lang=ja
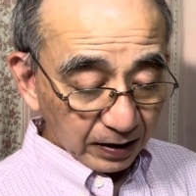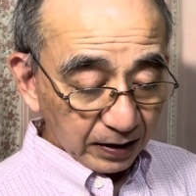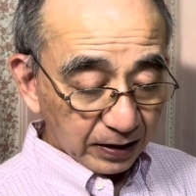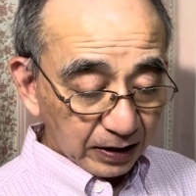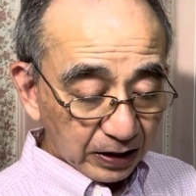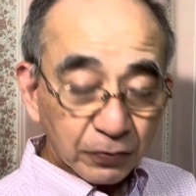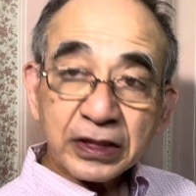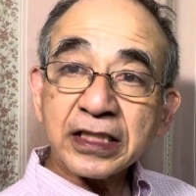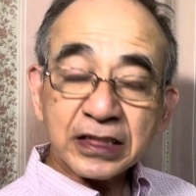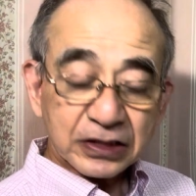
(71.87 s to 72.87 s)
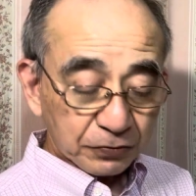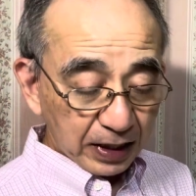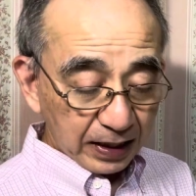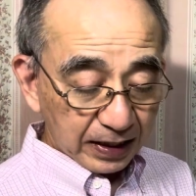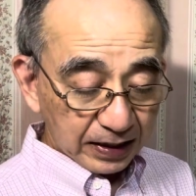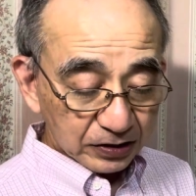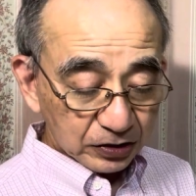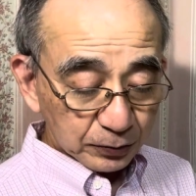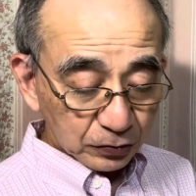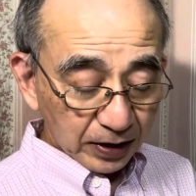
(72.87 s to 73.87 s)
え私たちは自
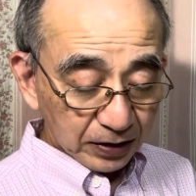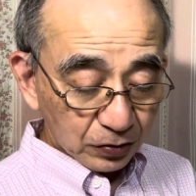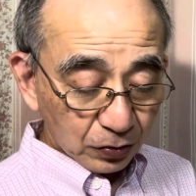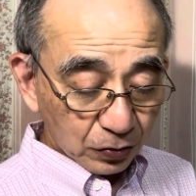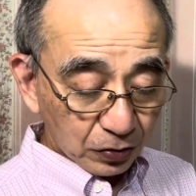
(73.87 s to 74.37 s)
分の限度を